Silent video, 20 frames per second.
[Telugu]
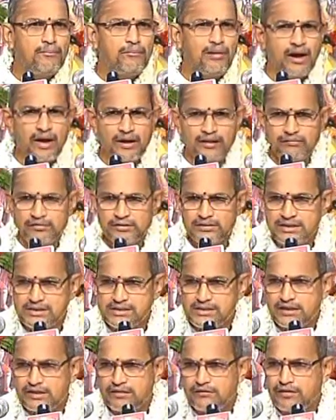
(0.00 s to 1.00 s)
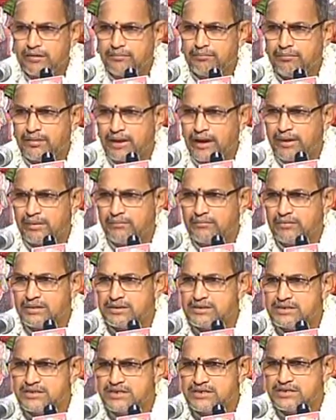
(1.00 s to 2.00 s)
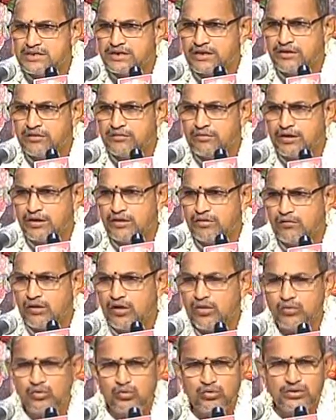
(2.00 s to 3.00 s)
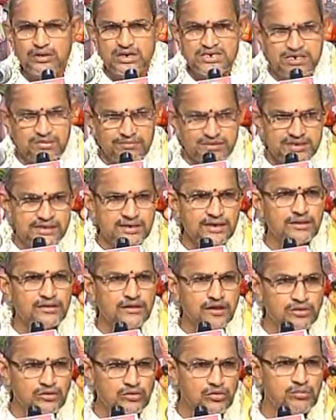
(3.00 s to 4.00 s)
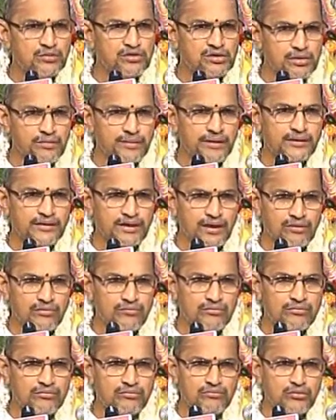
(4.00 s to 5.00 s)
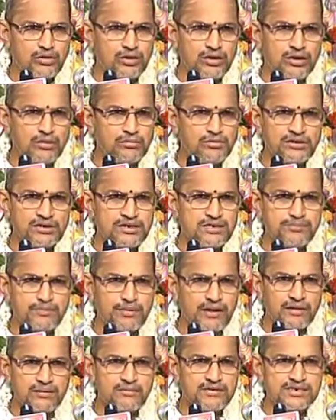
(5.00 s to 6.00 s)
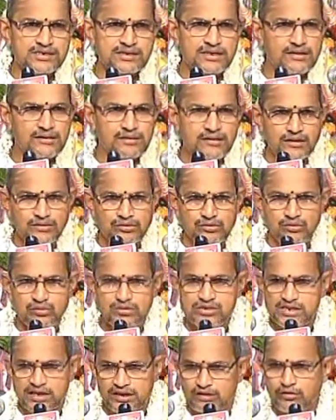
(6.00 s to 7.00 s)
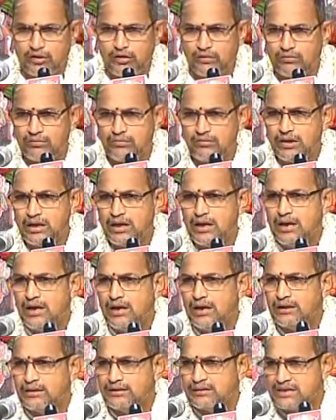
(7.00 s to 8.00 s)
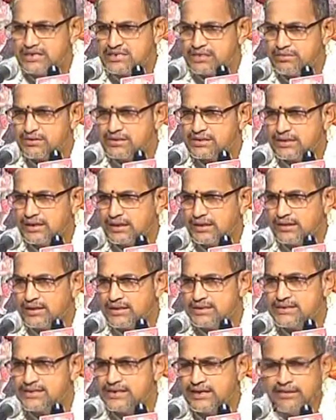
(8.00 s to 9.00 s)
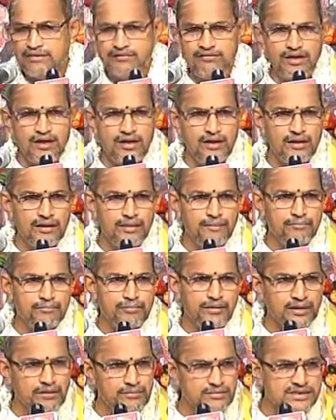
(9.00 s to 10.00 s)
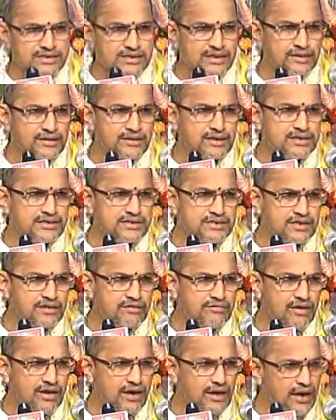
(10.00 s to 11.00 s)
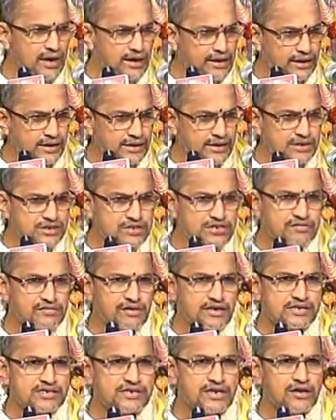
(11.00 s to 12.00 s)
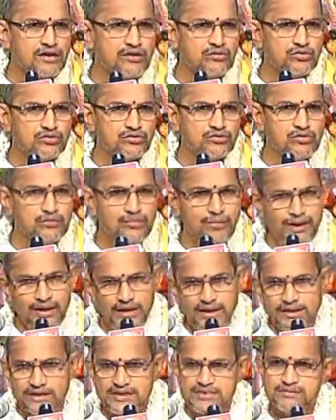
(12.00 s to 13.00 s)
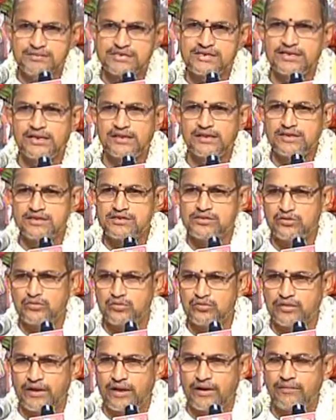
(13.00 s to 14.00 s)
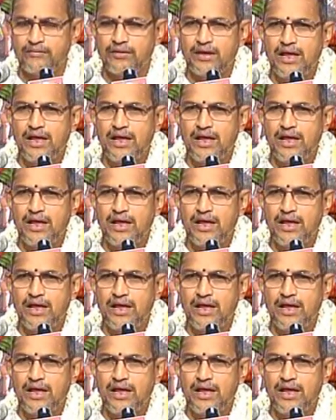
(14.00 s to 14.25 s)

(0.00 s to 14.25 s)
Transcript: భాగవతం చదవడం ప్రారంభం చేసినటువంటి వారు దశమస్కంధంతో మొదలు పెడతారు మొట్టమొదటి ప్రథమ స్కంధంతో చదవరు దశమస్కంధం చదివి ప్రథమ స్కంధం చదివి అక్కడి నుంచి వరుసగా వస్తూ మళ్ళీ దశమస్కంధం చదువుతారు